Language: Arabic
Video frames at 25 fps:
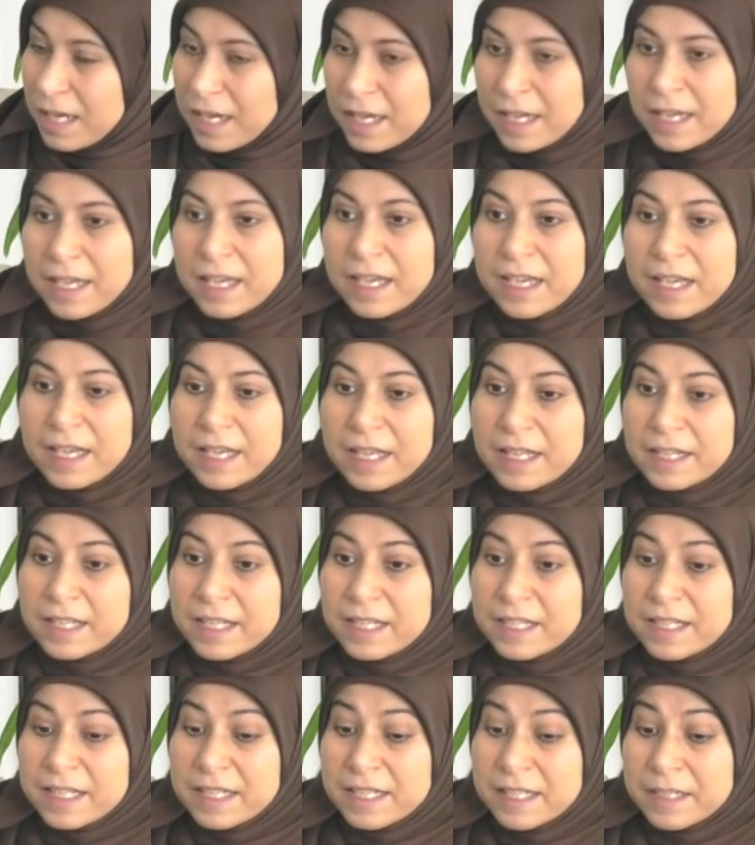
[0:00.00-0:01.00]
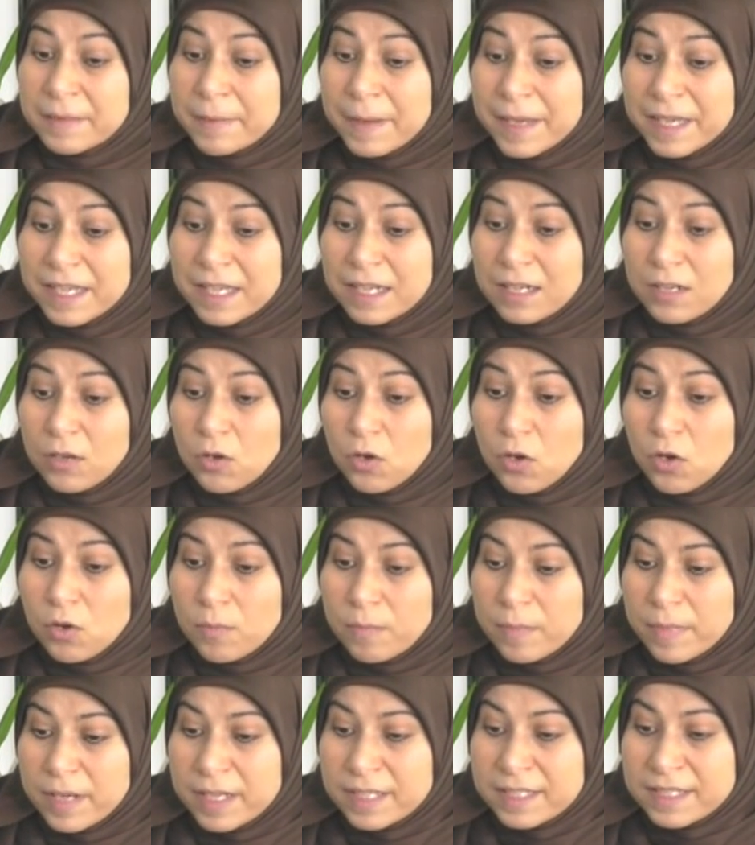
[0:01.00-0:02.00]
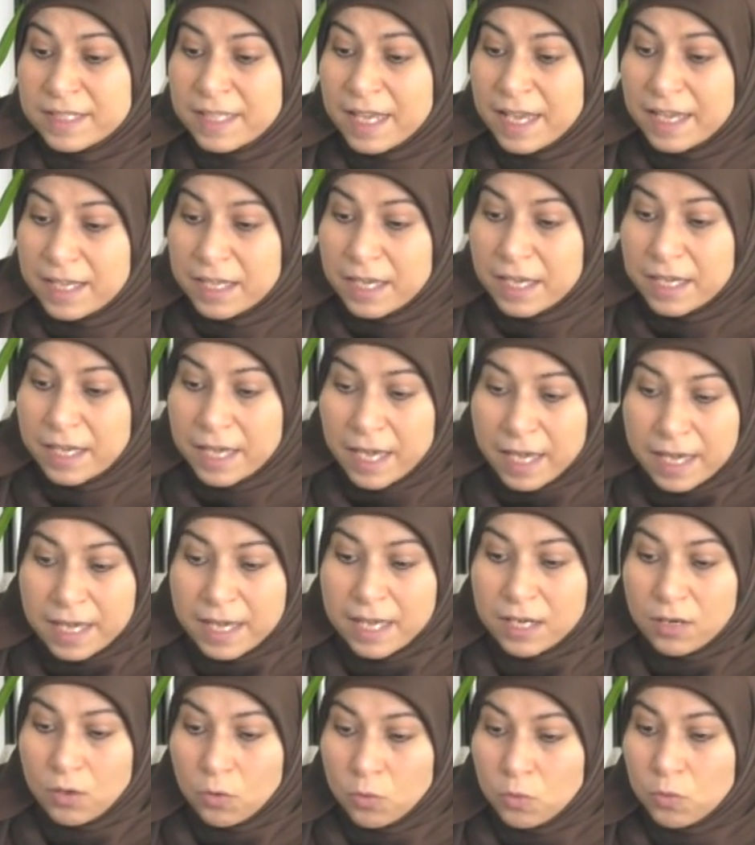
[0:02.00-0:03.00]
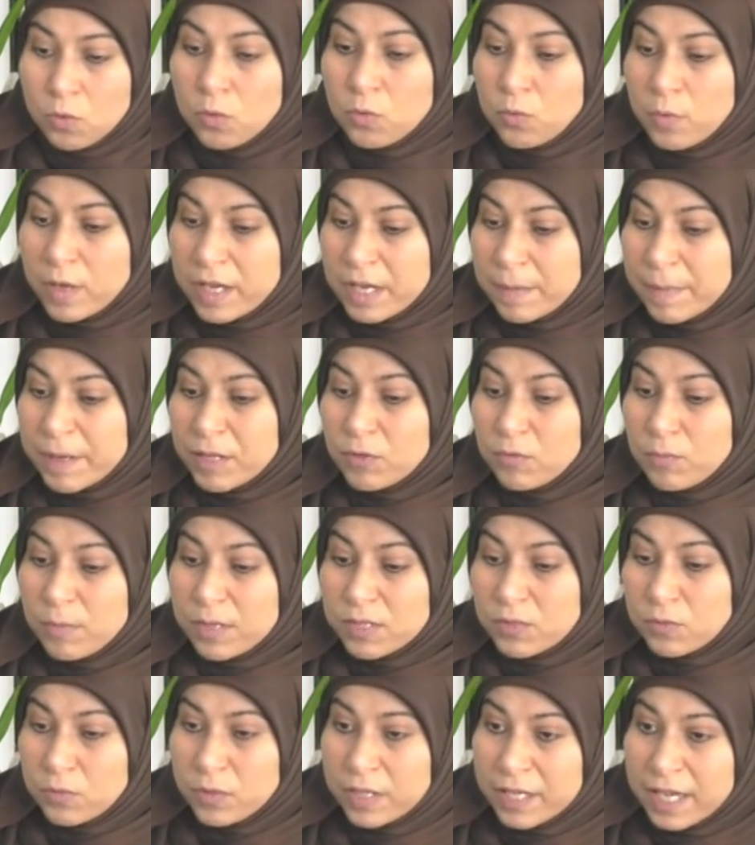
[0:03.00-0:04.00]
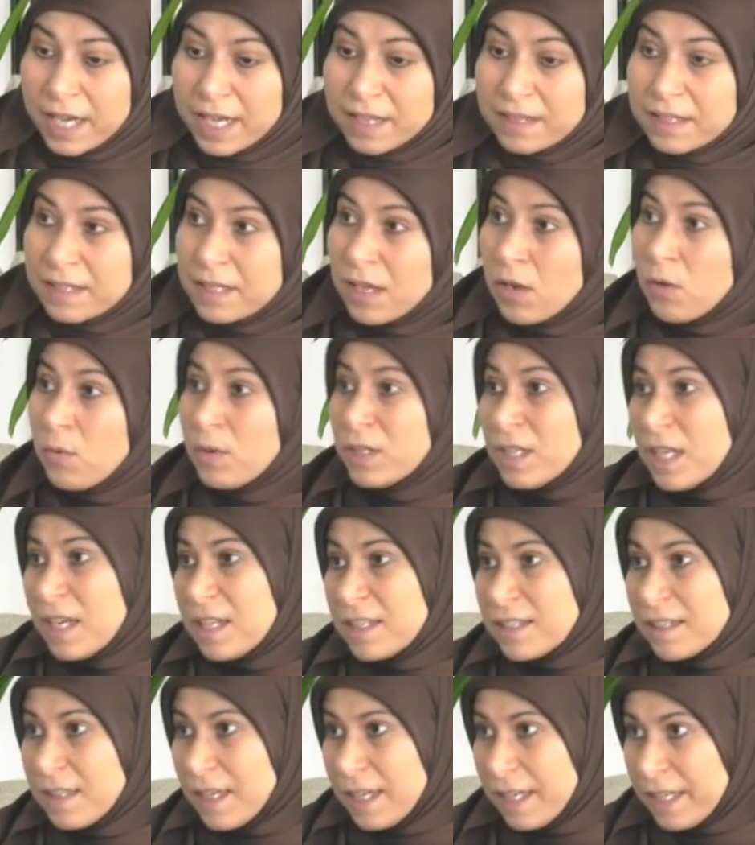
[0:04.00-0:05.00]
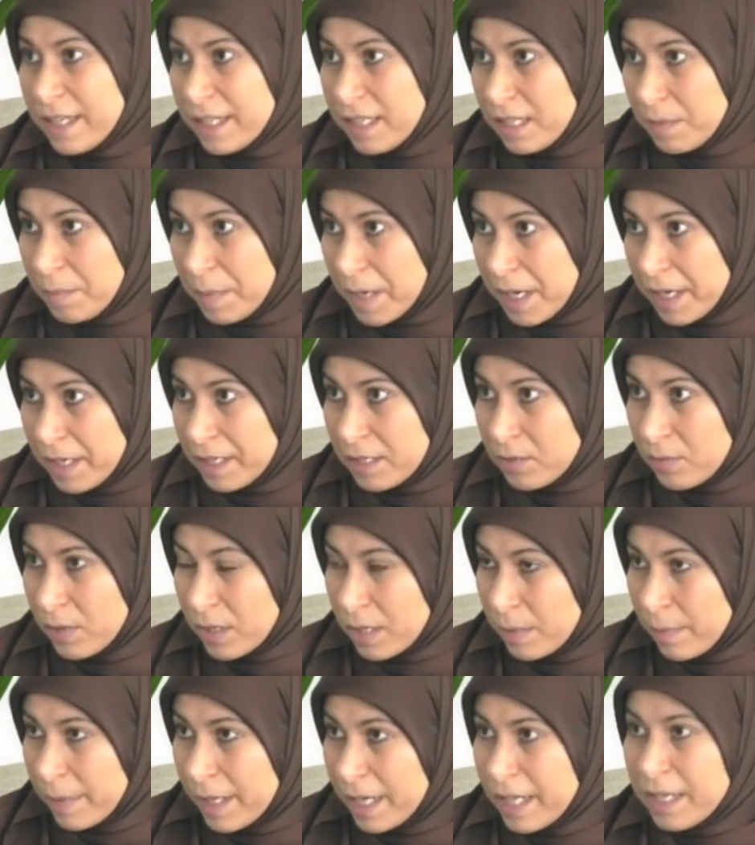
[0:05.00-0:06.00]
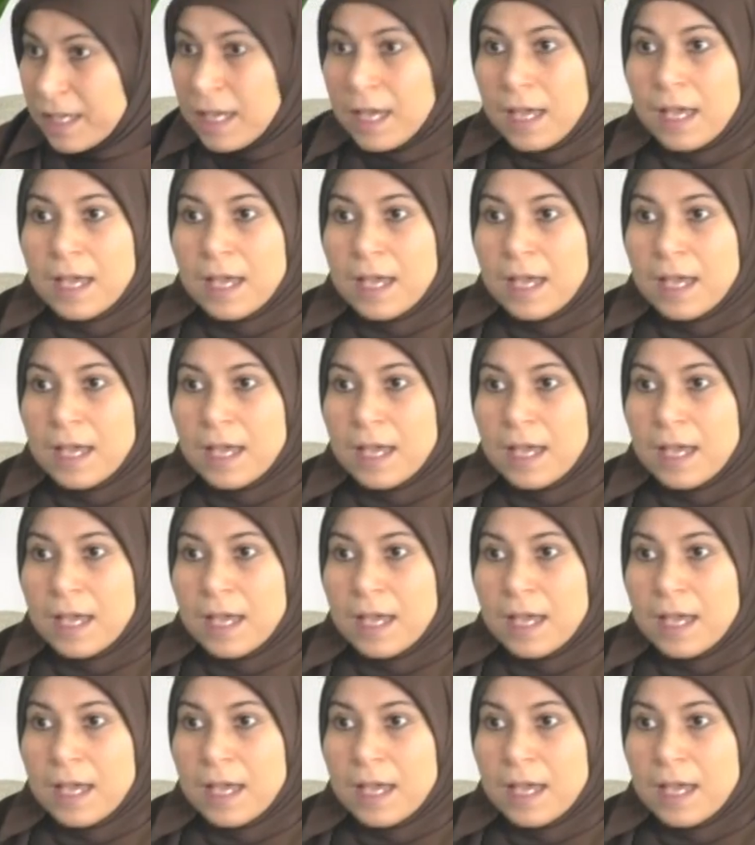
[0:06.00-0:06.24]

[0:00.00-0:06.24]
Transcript: إيه تبين لهم ازاي هي ايه الحقوق والواجبات والمسؤوليات ده هو ده الاصلاح الاجتماعي انت واخده بالك